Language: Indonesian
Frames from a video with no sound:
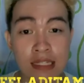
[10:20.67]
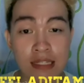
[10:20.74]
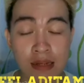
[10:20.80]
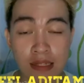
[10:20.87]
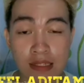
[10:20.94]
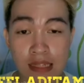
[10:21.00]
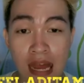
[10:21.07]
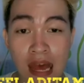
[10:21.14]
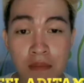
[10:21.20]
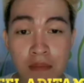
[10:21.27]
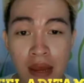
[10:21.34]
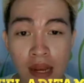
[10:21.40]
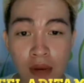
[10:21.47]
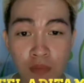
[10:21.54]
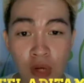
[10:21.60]
selama
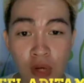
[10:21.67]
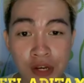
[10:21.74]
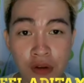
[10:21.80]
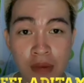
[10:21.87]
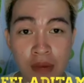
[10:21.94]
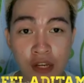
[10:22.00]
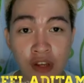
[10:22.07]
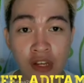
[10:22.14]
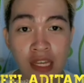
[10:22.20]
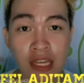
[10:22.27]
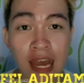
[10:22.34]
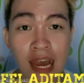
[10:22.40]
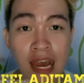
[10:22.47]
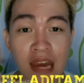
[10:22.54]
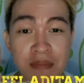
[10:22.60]
bulan Ramadan kita akan